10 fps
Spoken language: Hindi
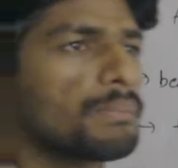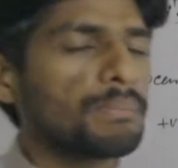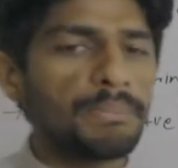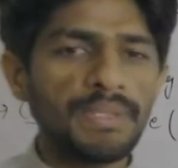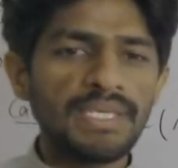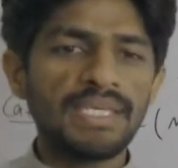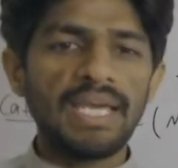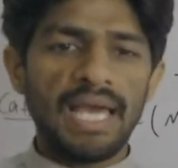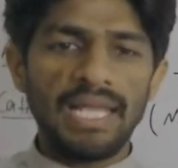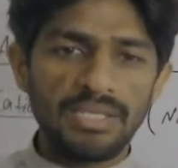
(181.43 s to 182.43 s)
भी
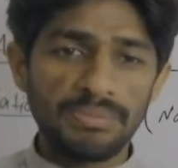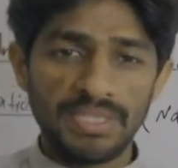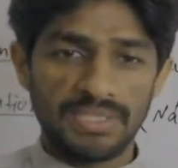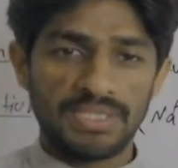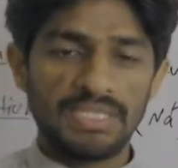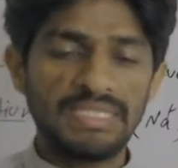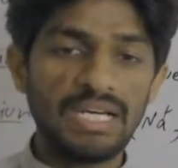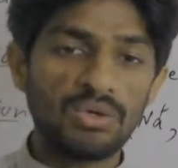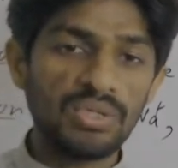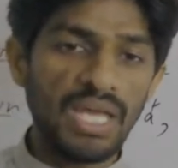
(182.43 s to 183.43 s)
एलिमेंट या
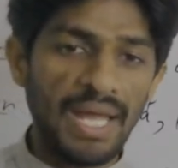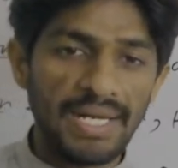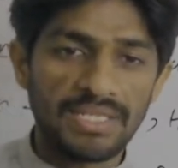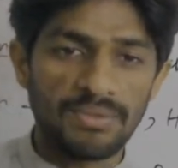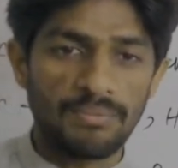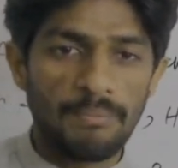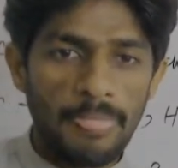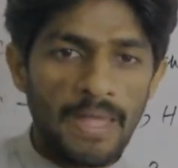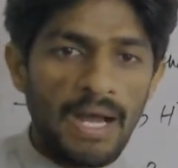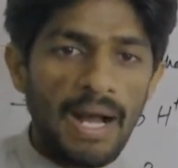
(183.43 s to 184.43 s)
कोई एटम
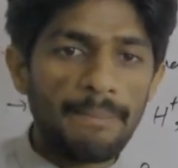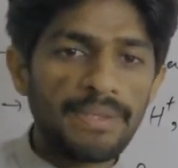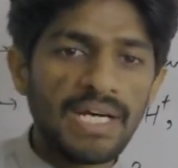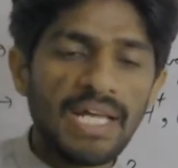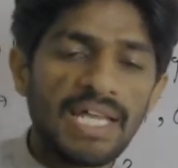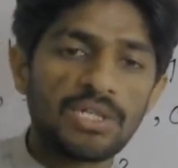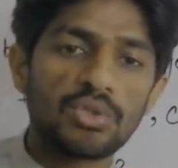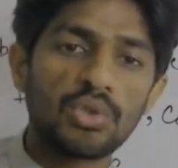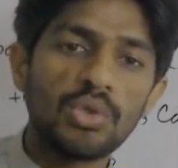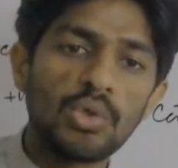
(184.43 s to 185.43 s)
अपना
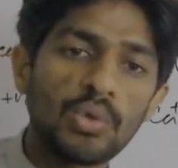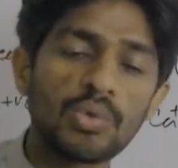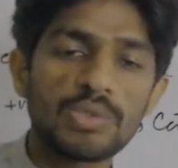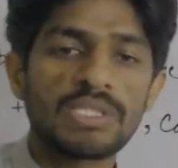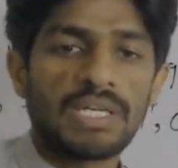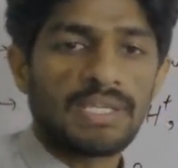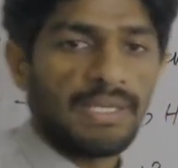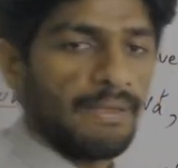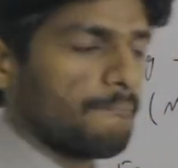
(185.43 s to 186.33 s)
इलेक्ट्रॉन लूज़ करता है